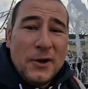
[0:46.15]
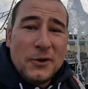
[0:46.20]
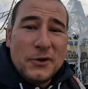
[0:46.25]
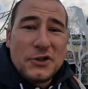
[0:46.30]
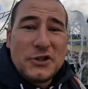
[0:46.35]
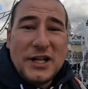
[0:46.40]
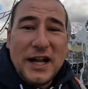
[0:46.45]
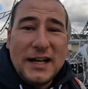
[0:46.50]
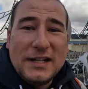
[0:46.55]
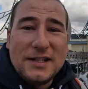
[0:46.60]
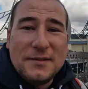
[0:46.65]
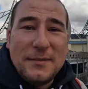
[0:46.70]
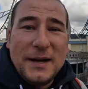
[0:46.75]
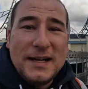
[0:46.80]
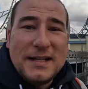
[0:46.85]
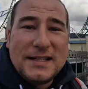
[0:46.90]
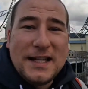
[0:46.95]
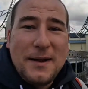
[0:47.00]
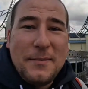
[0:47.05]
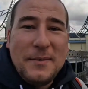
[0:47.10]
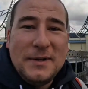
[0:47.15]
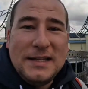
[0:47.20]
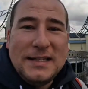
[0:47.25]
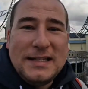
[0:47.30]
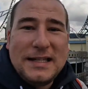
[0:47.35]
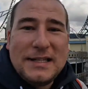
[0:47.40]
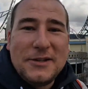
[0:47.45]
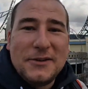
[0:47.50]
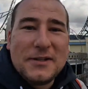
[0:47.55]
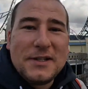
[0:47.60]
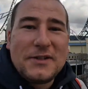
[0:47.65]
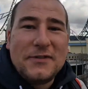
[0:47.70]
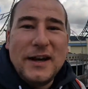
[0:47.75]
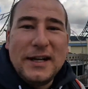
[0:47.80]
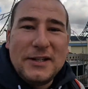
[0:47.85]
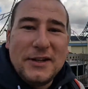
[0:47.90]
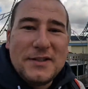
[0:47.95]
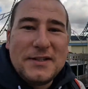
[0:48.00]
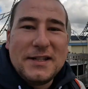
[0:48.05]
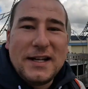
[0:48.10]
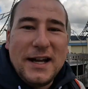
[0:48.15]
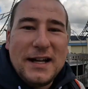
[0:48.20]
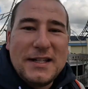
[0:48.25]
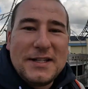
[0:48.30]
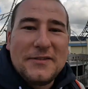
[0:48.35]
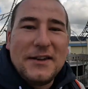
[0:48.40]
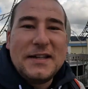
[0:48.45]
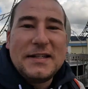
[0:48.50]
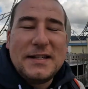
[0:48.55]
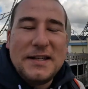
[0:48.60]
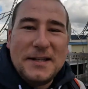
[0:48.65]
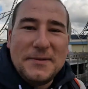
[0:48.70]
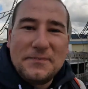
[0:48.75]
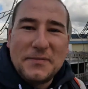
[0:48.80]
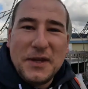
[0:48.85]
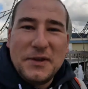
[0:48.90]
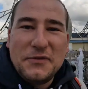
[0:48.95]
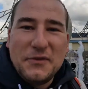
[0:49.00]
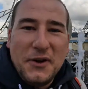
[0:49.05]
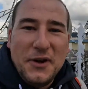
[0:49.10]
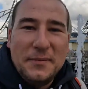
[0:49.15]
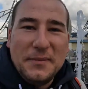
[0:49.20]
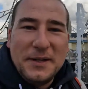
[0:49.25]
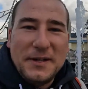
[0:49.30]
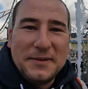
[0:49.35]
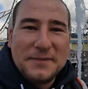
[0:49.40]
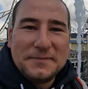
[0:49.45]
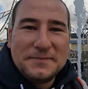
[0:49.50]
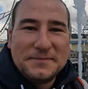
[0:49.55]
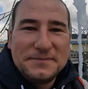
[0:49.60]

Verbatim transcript: und starten gemeinsam in die Saison 2023. Ich freue mich.